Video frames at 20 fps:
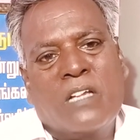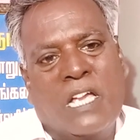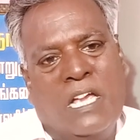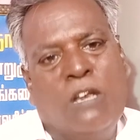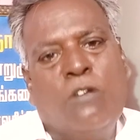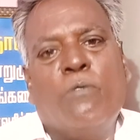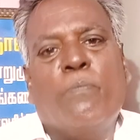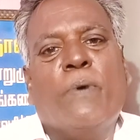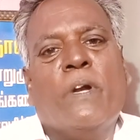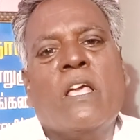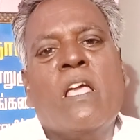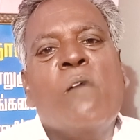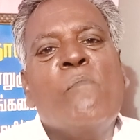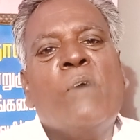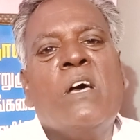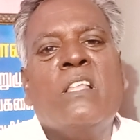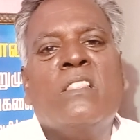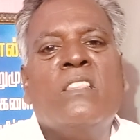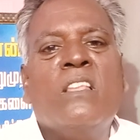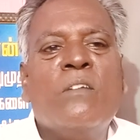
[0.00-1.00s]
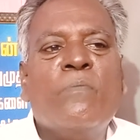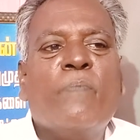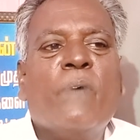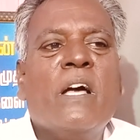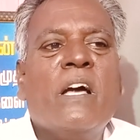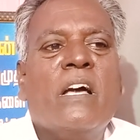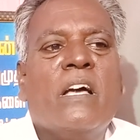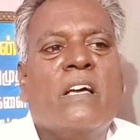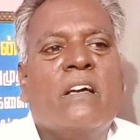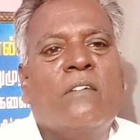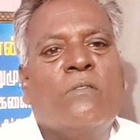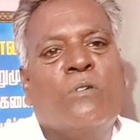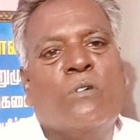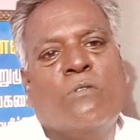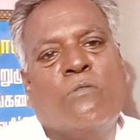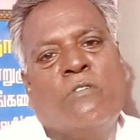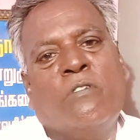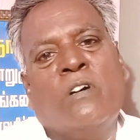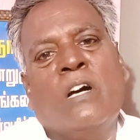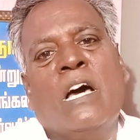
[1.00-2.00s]
கேள்விப்படையாமல் இருந்திருப்பாங்க
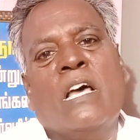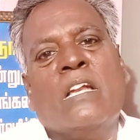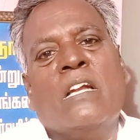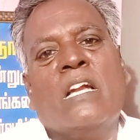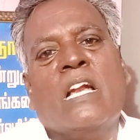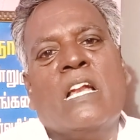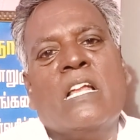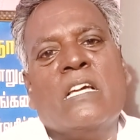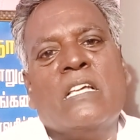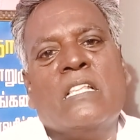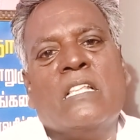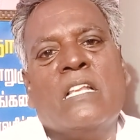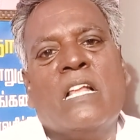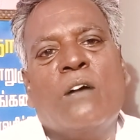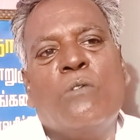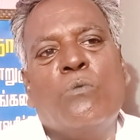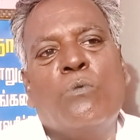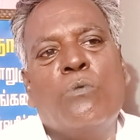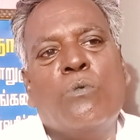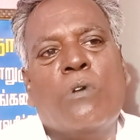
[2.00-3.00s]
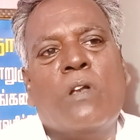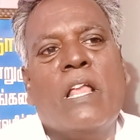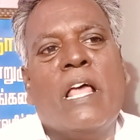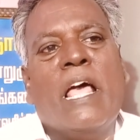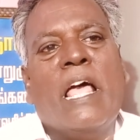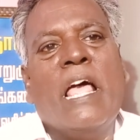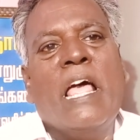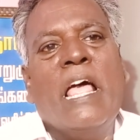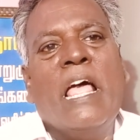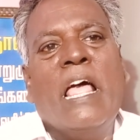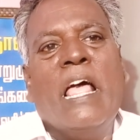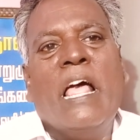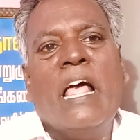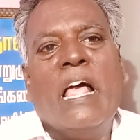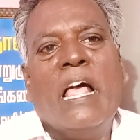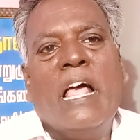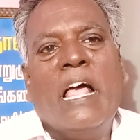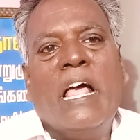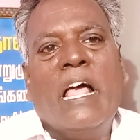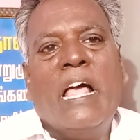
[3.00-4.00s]
ஒரு விவகாரம் நடக்குதுன்னா ஊரில்
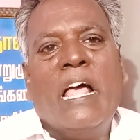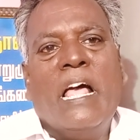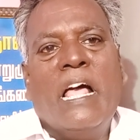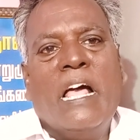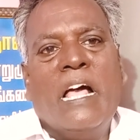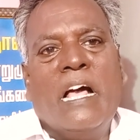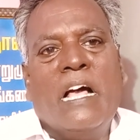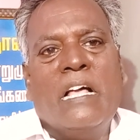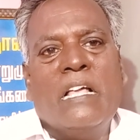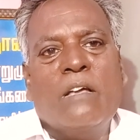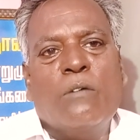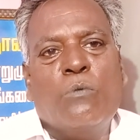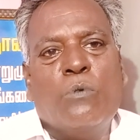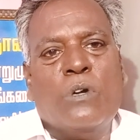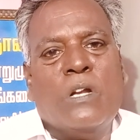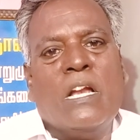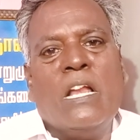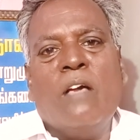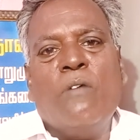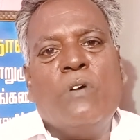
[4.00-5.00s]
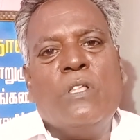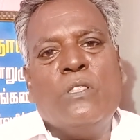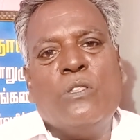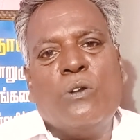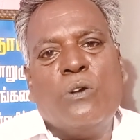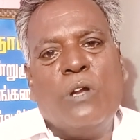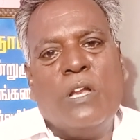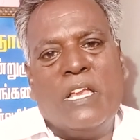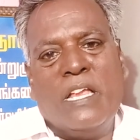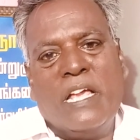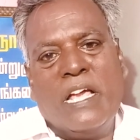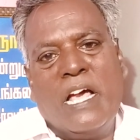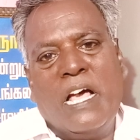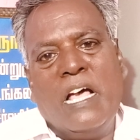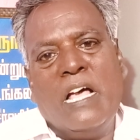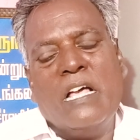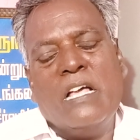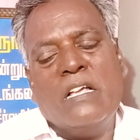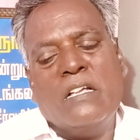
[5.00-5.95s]
உடனே வந்துடும் இல்லையா